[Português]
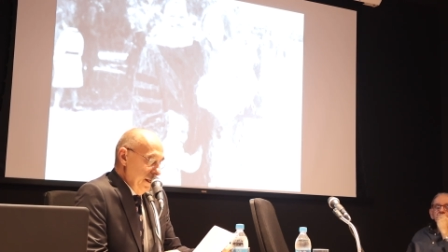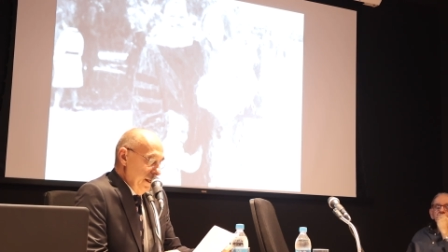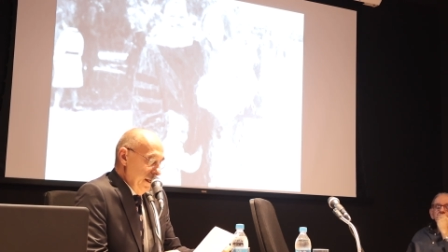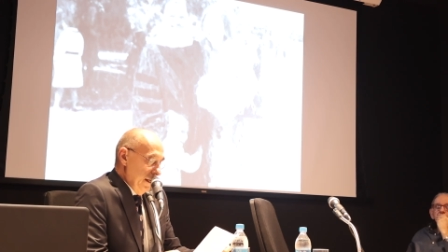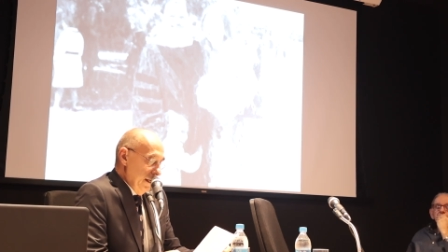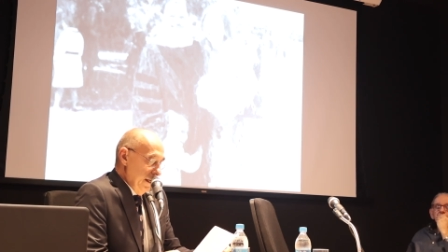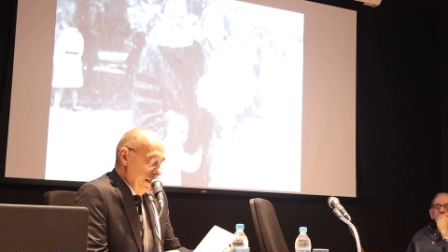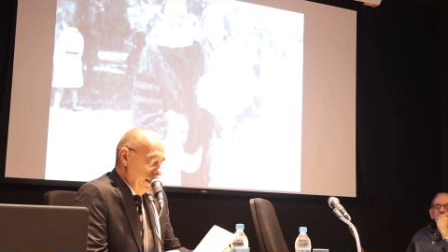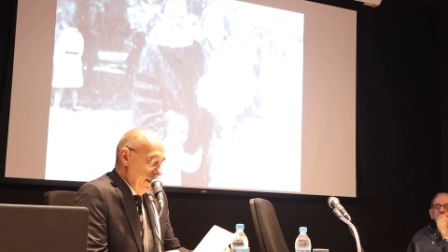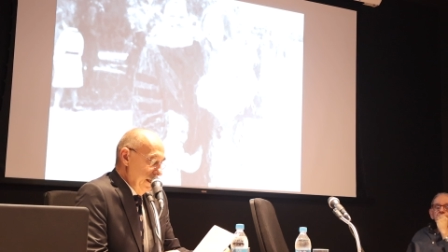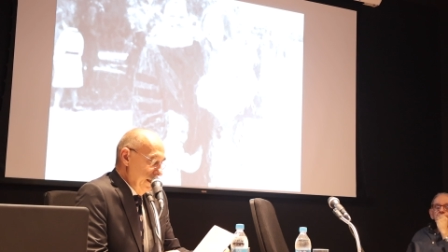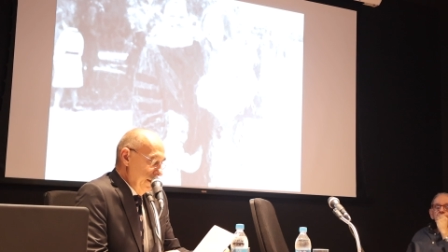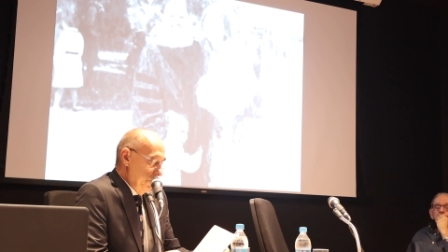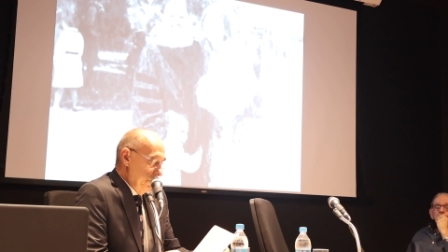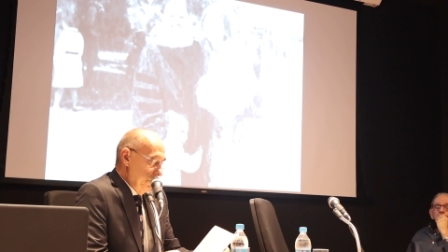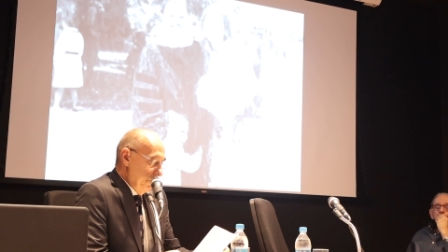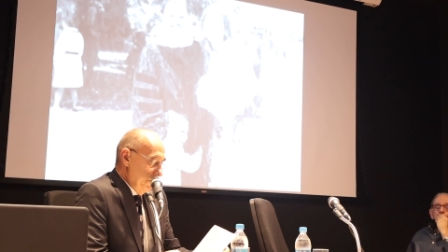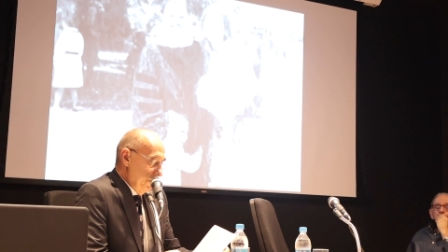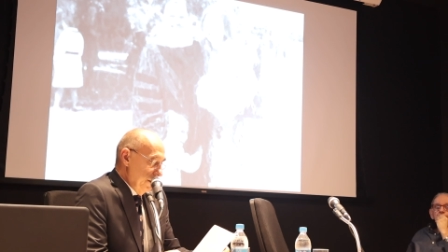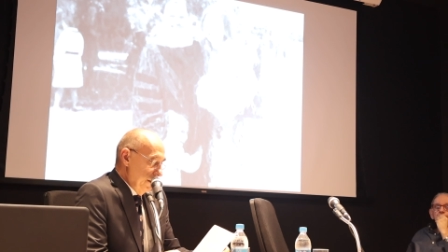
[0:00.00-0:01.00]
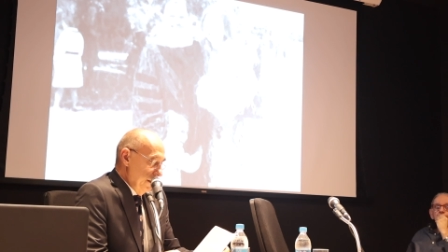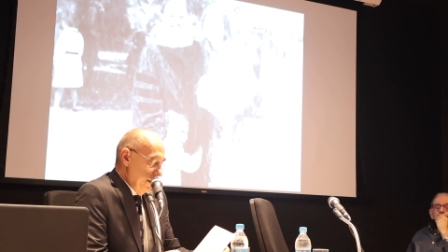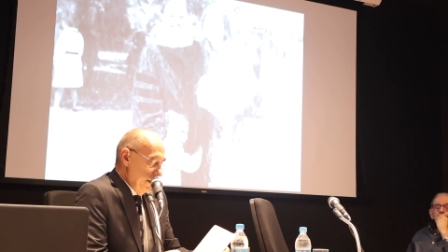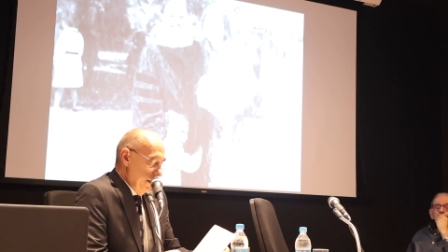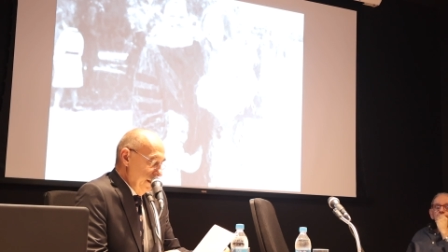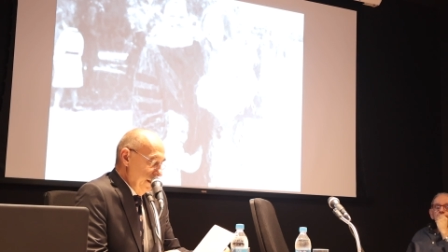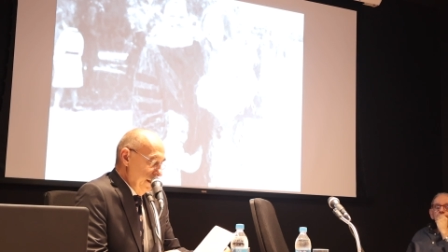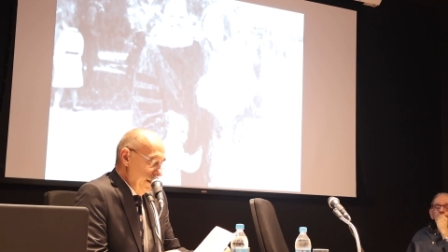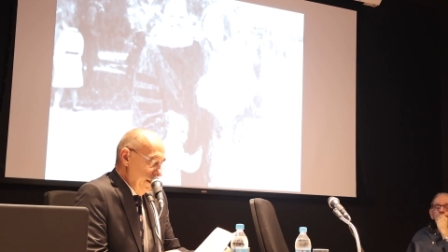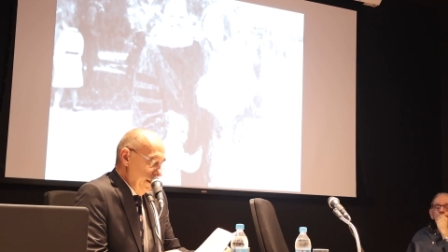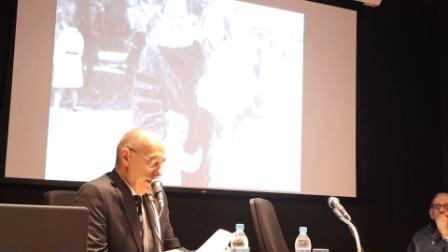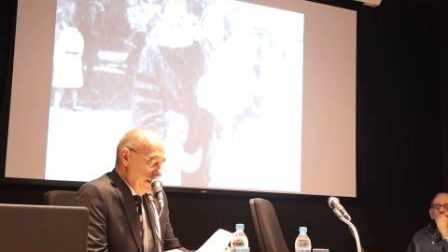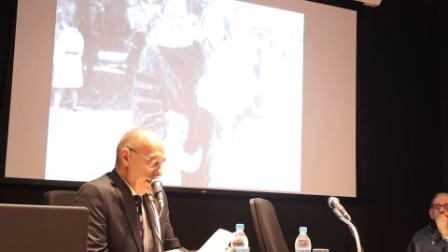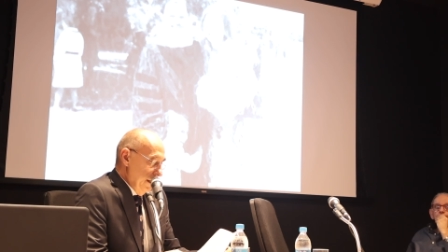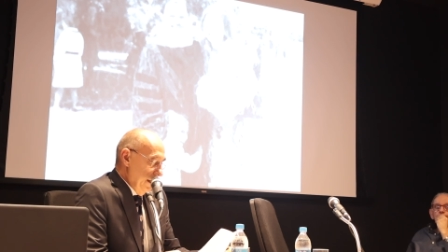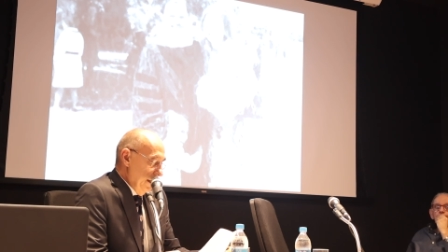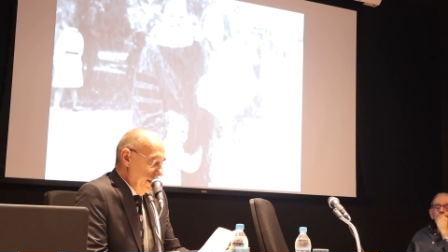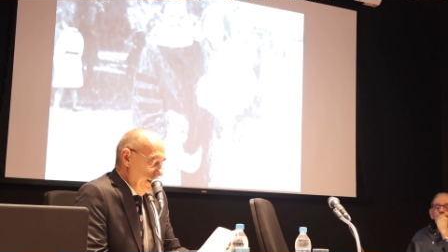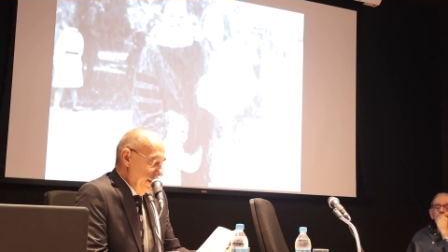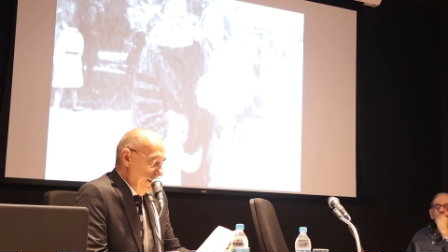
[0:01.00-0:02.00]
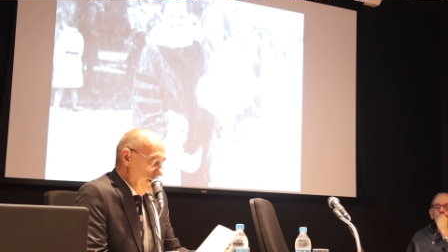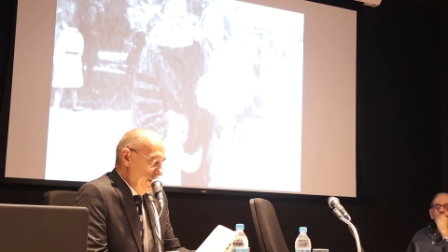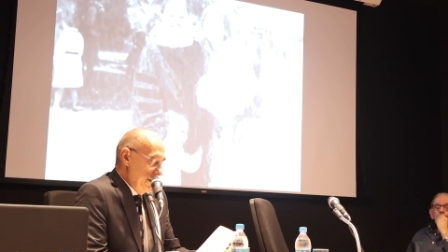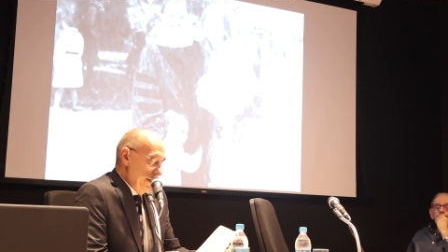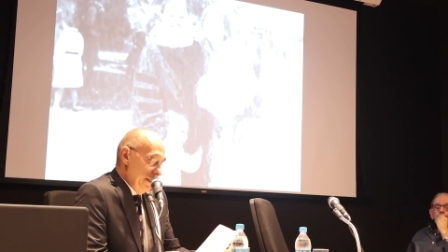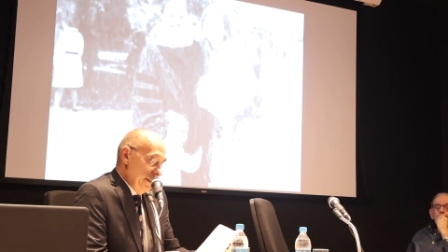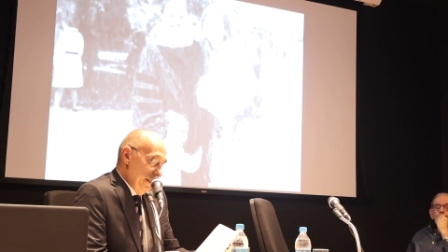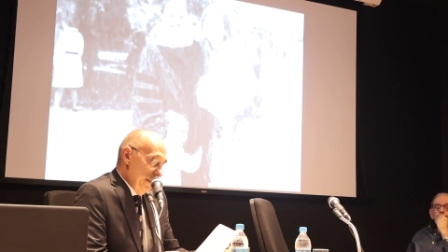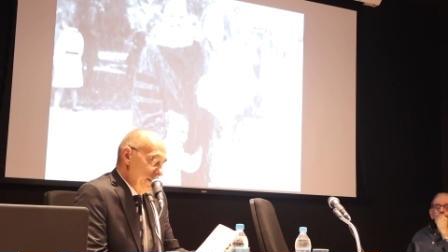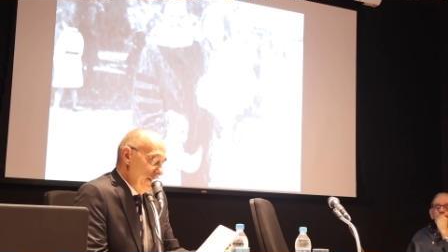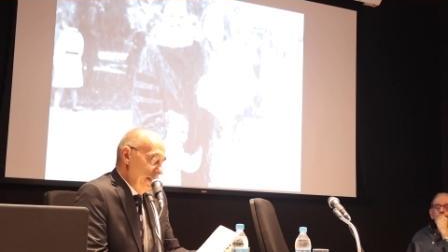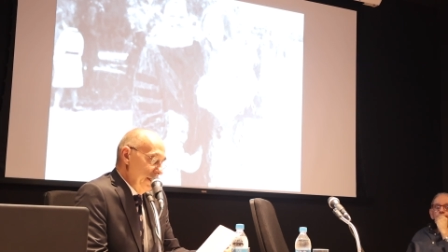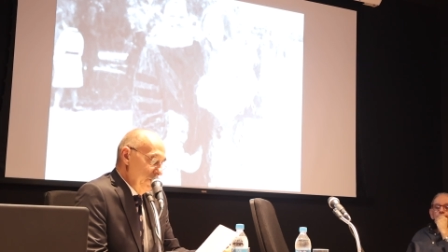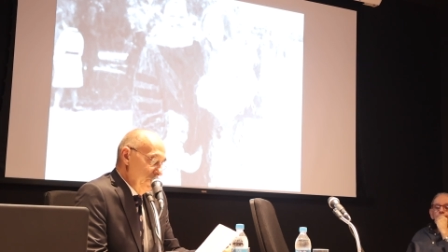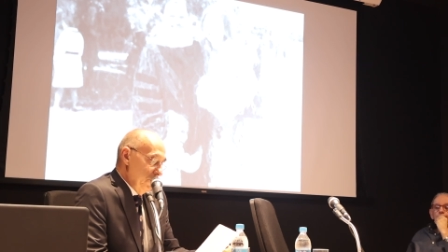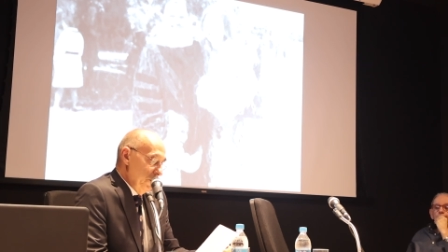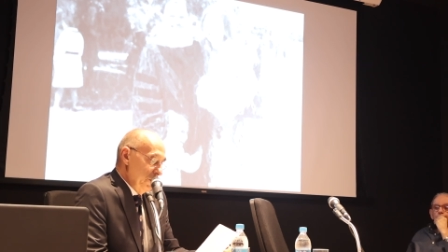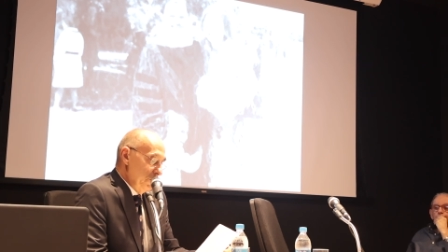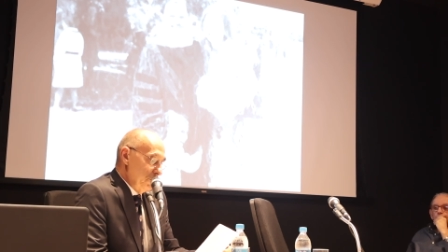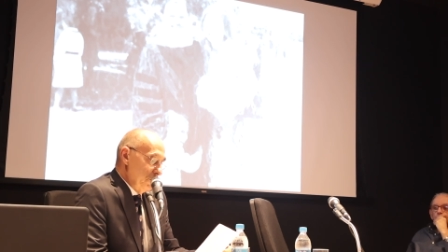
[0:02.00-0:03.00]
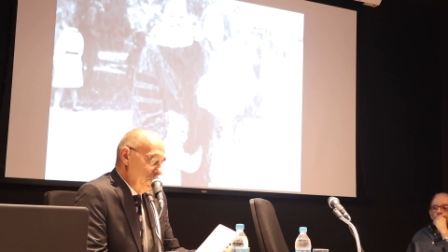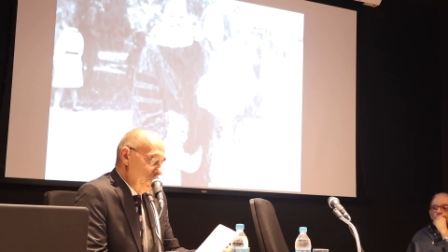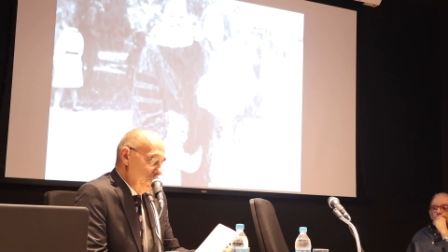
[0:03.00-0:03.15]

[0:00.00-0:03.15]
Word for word: É, em 78,